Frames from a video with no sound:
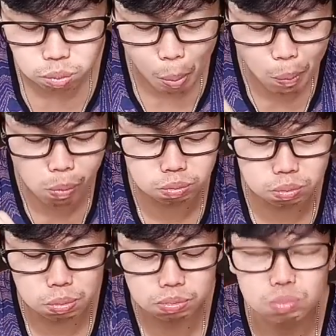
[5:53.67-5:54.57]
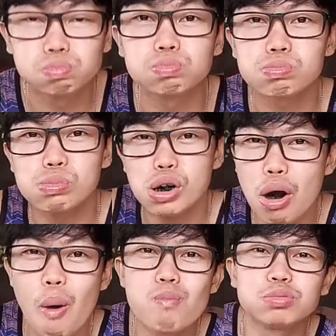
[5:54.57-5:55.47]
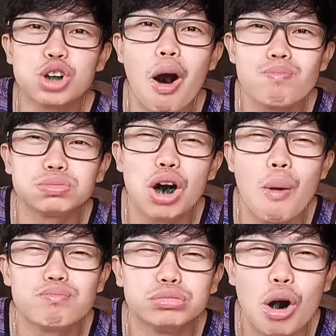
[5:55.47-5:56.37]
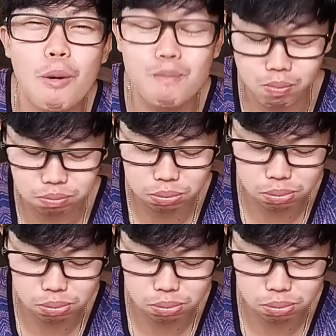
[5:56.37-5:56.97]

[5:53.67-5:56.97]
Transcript: Mmm! Nom, nom, nom!